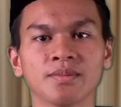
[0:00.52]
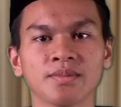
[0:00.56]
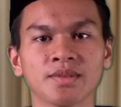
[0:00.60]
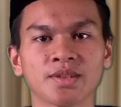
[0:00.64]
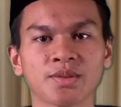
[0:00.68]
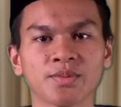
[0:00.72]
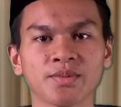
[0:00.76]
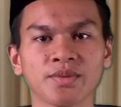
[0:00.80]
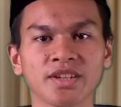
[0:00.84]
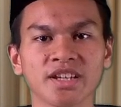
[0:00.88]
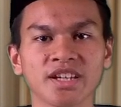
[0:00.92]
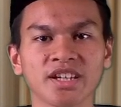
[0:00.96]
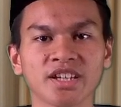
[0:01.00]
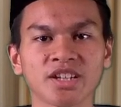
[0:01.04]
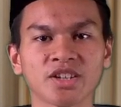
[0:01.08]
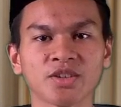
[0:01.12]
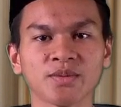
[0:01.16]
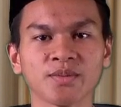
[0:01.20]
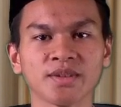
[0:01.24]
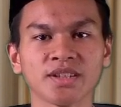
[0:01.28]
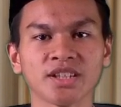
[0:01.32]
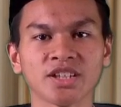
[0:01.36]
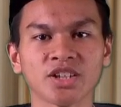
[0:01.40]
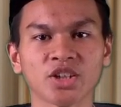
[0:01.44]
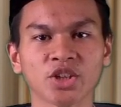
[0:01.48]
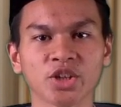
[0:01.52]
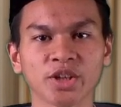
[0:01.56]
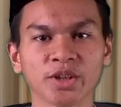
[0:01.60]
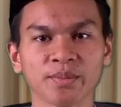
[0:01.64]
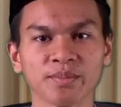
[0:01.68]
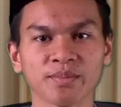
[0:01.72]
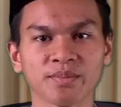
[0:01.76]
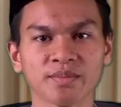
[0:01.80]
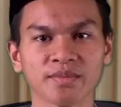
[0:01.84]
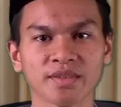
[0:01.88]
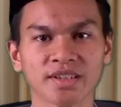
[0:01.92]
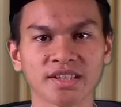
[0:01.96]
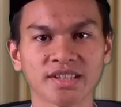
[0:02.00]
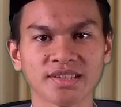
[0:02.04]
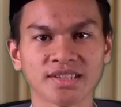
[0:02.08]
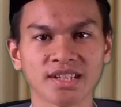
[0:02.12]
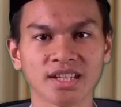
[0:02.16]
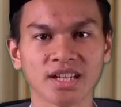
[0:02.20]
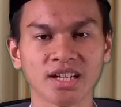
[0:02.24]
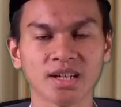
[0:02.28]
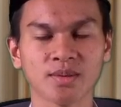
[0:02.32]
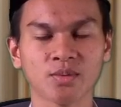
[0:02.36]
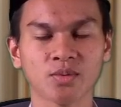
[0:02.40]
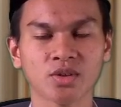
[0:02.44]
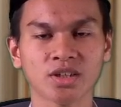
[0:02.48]
Bismillahirrahmanirrahim.
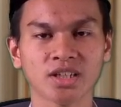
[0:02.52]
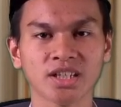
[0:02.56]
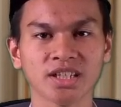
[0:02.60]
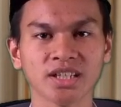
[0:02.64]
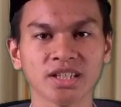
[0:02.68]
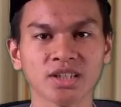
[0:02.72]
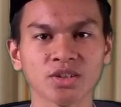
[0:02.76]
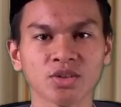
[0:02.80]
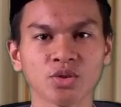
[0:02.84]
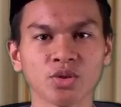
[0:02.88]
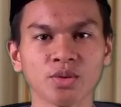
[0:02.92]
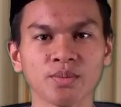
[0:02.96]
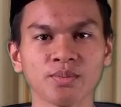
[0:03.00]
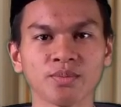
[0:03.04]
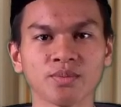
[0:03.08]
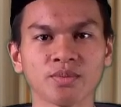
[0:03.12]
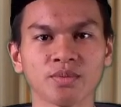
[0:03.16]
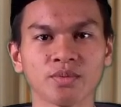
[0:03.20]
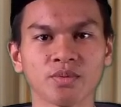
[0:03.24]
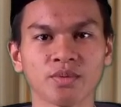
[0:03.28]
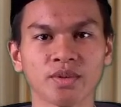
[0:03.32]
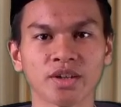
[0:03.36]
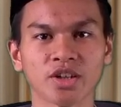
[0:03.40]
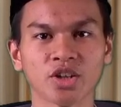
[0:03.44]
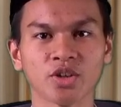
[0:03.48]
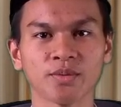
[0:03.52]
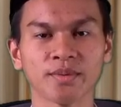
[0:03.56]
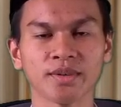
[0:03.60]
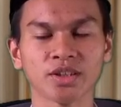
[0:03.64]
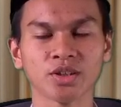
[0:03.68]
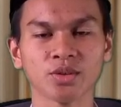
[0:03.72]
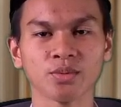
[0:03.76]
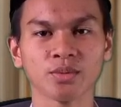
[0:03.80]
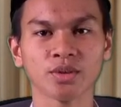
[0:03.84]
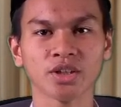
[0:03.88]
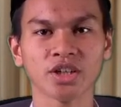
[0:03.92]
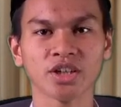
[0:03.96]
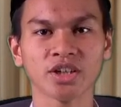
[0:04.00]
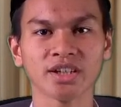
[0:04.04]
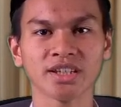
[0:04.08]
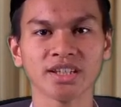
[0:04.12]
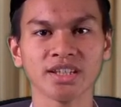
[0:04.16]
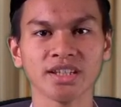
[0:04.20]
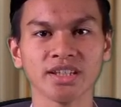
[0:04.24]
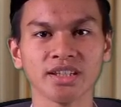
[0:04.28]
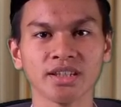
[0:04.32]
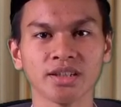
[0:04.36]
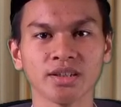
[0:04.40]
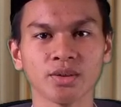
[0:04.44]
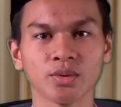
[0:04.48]
Assalamualaikum
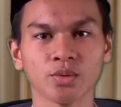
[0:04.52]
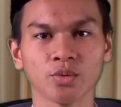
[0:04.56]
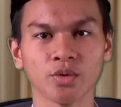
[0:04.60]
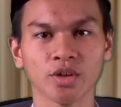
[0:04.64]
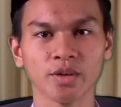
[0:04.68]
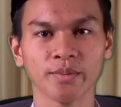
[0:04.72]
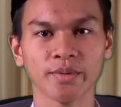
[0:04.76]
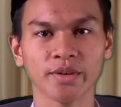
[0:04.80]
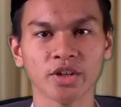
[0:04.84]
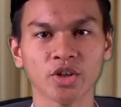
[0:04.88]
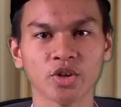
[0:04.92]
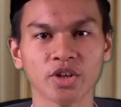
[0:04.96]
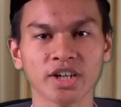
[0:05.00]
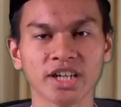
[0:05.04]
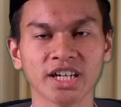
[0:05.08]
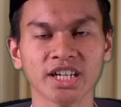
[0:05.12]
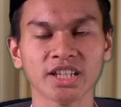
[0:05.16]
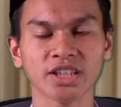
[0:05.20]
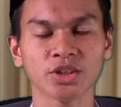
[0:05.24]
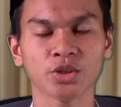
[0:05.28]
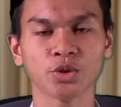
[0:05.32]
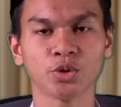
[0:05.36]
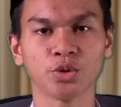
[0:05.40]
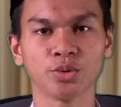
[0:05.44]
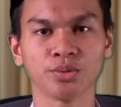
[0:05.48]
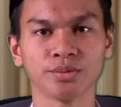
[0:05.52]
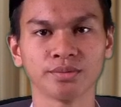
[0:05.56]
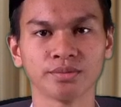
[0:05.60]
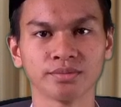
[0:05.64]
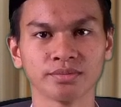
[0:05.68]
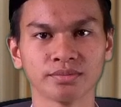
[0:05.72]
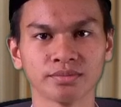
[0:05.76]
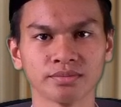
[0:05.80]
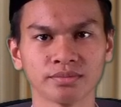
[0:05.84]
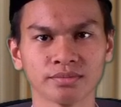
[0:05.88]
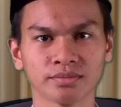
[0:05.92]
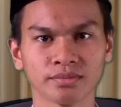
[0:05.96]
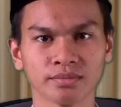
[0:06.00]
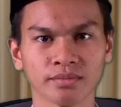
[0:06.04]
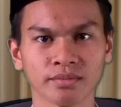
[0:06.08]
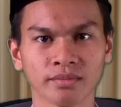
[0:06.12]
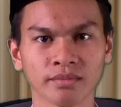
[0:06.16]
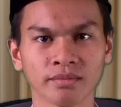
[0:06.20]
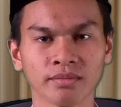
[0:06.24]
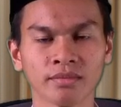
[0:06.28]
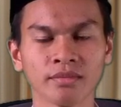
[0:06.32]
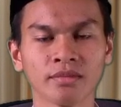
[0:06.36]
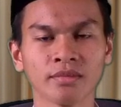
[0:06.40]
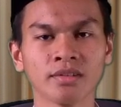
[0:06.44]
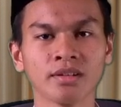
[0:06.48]
warahmatullahi wabarakatuh.
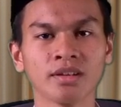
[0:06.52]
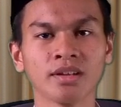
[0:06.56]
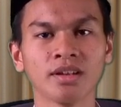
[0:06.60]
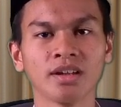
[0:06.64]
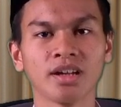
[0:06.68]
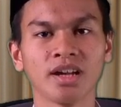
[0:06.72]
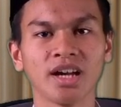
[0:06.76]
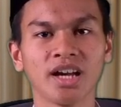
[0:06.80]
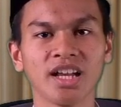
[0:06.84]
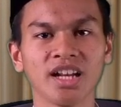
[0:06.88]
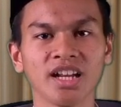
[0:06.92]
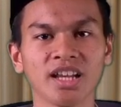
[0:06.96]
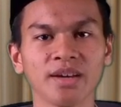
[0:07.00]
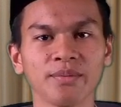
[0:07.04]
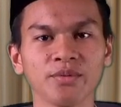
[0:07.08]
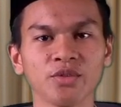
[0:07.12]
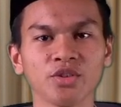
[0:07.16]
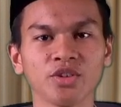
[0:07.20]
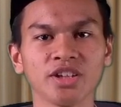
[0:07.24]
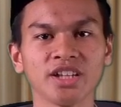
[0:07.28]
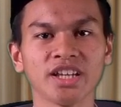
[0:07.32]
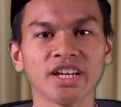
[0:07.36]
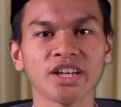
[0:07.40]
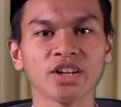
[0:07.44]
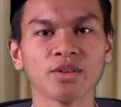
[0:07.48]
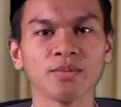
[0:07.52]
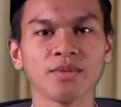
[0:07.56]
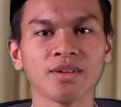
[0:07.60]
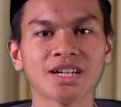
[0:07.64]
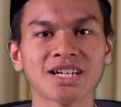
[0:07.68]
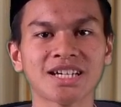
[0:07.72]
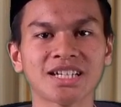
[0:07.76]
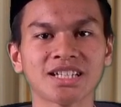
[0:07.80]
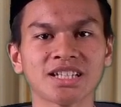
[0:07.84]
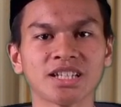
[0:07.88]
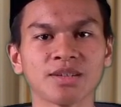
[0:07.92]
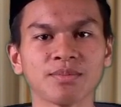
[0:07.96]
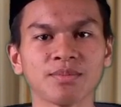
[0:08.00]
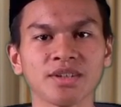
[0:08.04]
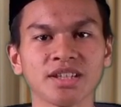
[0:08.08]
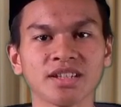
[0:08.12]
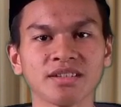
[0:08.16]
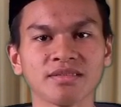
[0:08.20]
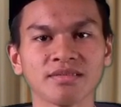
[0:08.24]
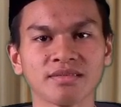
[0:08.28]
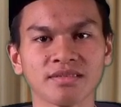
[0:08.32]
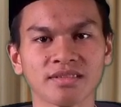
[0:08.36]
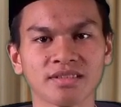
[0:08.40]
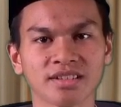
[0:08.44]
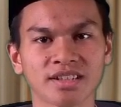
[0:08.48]
Alhamdulillah
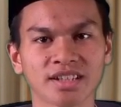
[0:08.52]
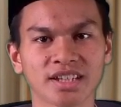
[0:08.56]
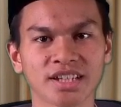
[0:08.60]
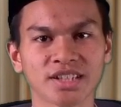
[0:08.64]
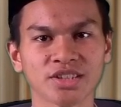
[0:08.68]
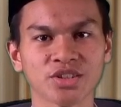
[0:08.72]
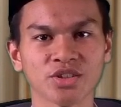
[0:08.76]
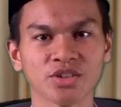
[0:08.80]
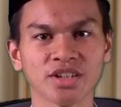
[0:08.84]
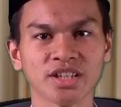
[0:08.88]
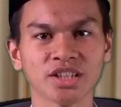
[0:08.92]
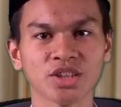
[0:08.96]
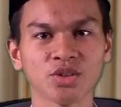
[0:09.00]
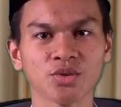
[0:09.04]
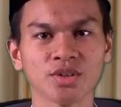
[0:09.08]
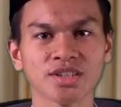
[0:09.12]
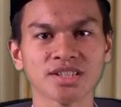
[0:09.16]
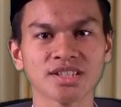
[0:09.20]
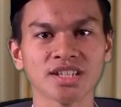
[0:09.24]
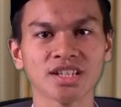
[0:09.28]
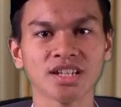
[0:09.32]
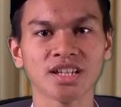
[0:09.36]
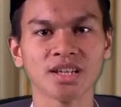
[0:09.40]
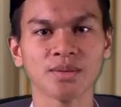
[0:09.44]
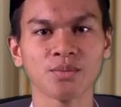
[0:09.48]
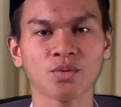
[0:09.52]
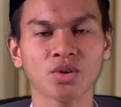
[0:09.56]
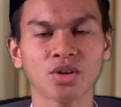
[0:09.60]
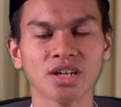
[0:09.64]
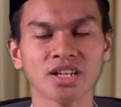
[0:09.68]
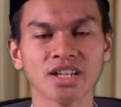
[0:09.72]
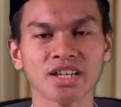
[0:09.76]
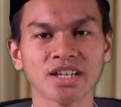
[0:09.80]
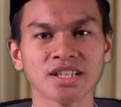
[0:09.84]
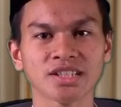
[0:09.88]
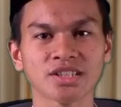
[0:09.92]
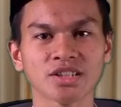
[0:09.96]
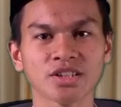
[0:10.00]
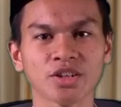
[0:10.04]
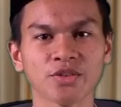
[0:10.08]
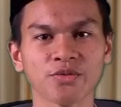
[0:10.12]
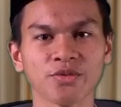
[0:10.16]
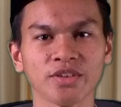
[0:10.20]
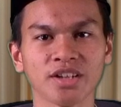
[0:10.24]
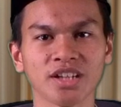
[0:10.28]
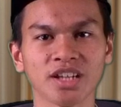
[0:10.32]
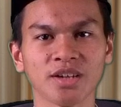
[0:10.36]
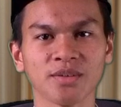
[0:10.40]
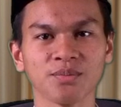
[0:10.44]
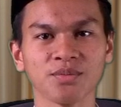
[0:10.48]
alamin. Assalatu wassalamu ala
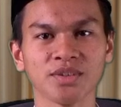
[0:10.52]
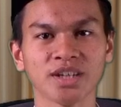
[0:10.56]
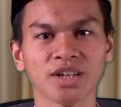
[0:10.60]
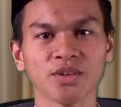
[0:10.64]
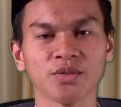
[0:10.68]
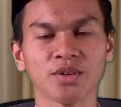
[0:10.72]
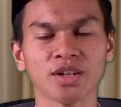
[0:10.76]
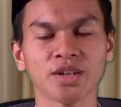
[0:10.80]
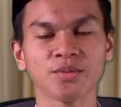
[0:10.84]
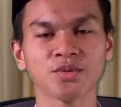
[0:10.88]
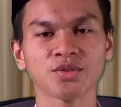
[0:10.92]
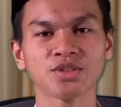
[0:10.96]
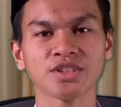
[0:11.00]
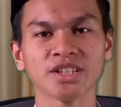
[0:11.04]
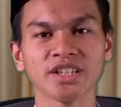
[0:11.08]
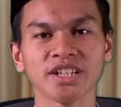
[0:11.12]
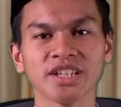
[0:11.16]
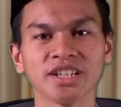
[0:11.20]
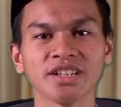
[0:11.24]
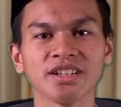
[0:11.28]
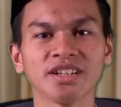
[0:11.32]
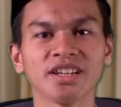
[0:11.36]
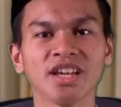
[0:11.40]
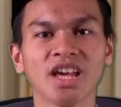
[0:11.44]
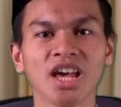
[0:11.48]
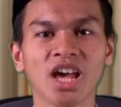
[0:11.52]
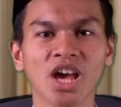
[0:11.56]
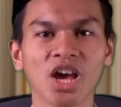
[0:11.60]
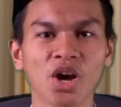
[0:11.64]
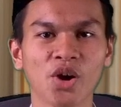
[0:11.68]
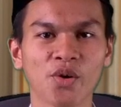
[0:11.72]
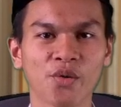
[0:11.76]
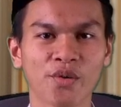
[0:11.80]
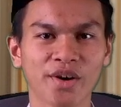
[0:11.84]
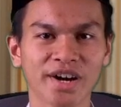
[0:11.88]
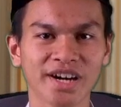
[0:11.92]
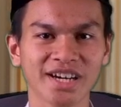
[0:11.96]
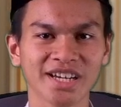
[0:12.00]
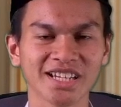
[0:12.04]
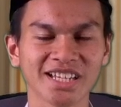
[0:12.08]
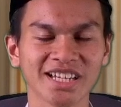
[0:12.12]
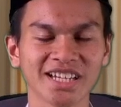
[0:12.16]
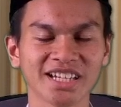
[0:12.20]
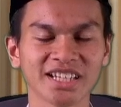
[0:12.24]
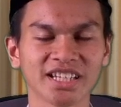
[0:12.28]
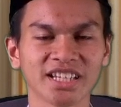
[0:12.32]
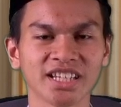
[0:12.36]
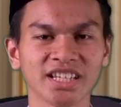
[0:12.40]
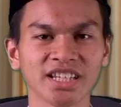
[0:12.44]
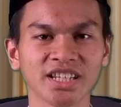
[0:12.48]
asrafil anbiya wal musalin wa
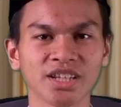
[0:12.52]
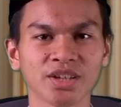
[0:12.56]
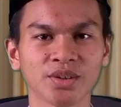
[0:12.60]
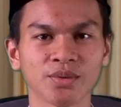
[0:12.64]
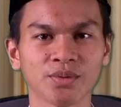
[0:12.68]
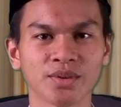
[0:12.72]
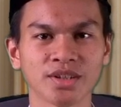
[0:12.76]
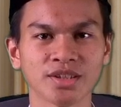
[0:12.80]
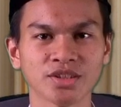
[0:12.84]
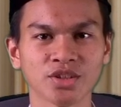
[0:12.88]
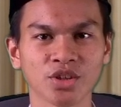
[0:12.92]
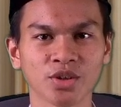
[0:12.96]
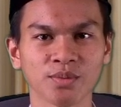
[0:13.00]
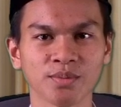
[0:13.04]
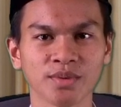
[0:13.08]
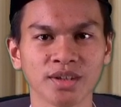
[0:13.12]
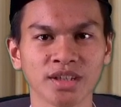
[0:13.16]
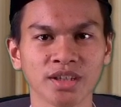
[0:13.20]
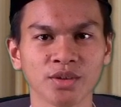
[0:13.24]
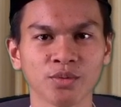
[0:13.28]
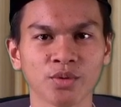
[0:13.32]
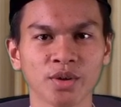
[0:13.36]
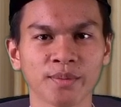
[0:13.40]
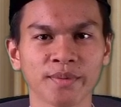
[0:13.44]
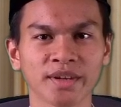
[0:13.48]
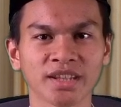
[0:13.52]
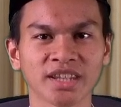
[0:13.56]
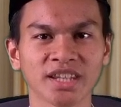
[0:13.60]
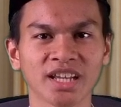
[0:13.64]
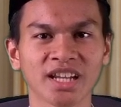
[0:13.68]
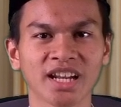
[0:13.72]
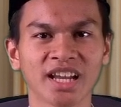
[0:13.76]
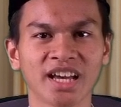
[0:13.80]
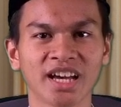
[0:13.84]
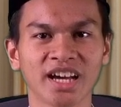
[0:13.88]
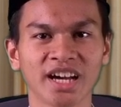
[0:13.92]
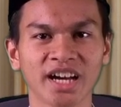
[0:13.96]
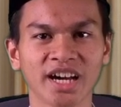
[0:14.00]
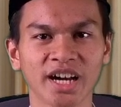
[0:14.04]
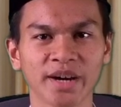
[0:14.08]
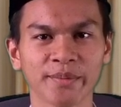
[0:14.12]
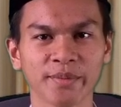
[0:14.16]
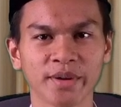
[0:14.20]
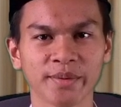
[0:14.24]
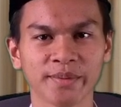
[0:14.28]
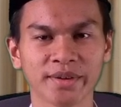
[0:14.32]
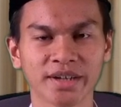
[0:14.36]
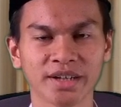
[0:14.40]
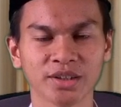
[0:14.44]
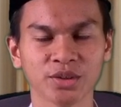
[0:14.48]
ala alihi wa sahbihi wa mantala
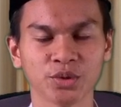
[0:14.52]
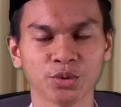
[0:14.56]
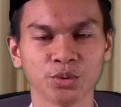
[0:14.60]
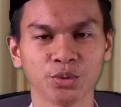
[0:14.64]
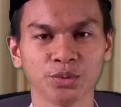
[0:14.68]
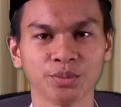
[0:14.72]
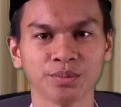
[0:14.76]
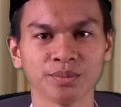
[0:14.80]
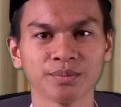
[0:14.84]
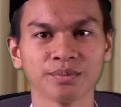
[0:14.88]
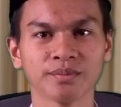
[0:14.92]
Amma ba'du.